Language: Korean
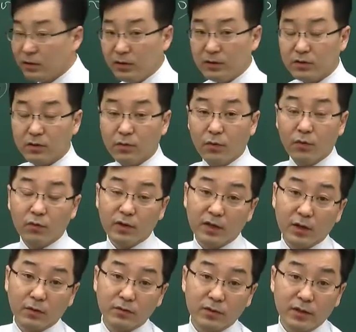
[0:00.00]
2.00이
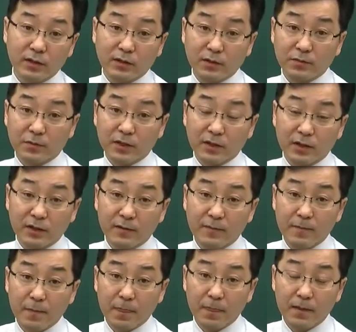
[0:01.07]
나오더라는 겁니다.
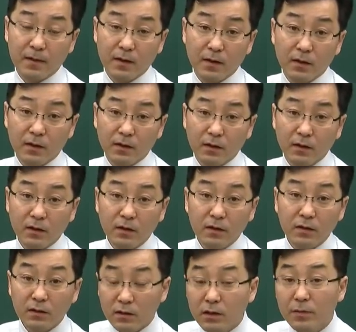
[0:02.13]

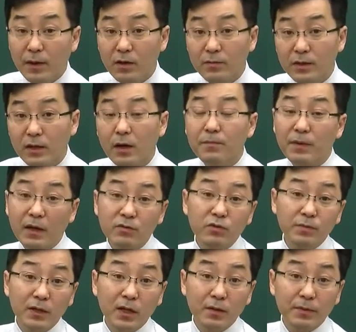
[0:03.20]
이게 바로 뭐다?
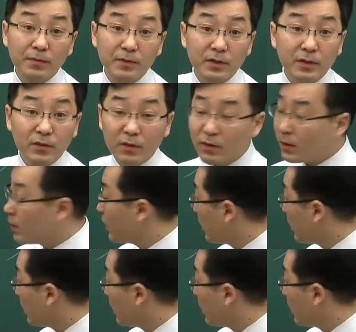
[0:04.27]
배수 비례의 법칙이고